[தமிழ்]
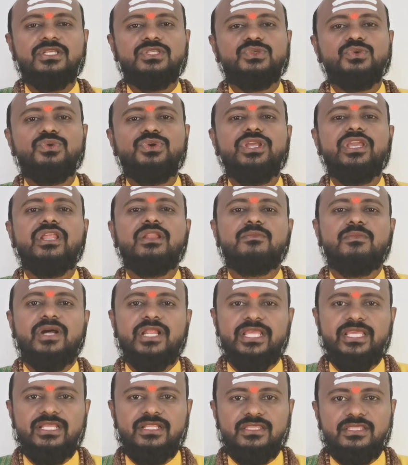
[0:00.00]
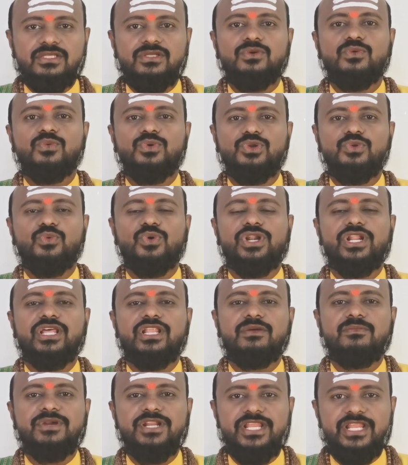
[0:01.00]
சூரியன் மறையிறதுக்கும் ஒரு
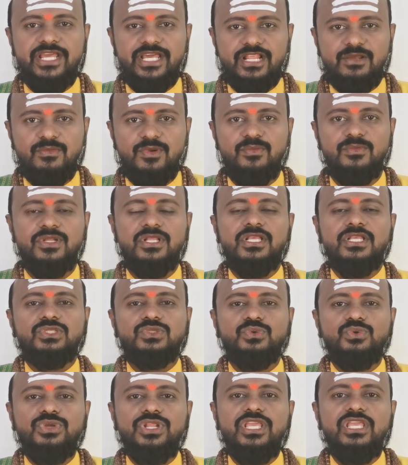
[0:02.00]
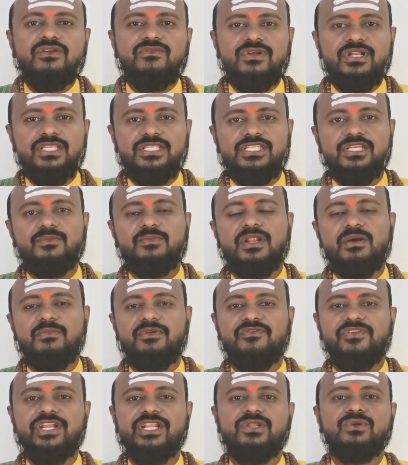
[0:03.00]
ஒன்றரை மணி நேரமும் சூரிய வெளிச்சம் நம்ம
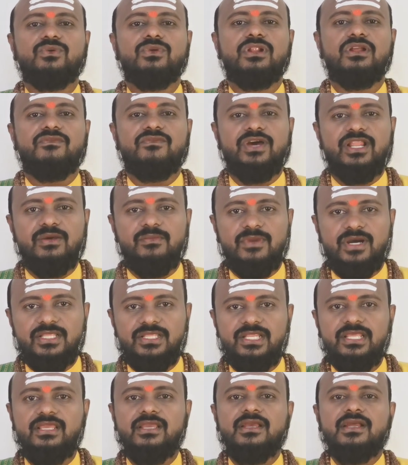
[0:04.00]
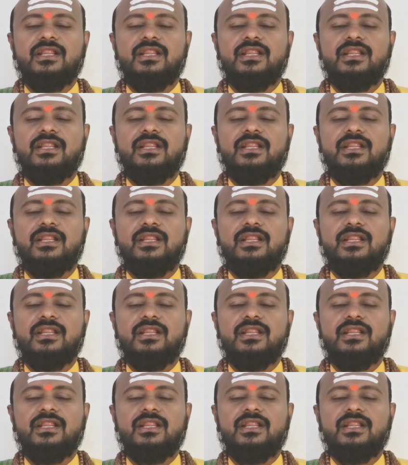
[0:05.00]
வீட்டுக்குள்ளே வர மாதிரி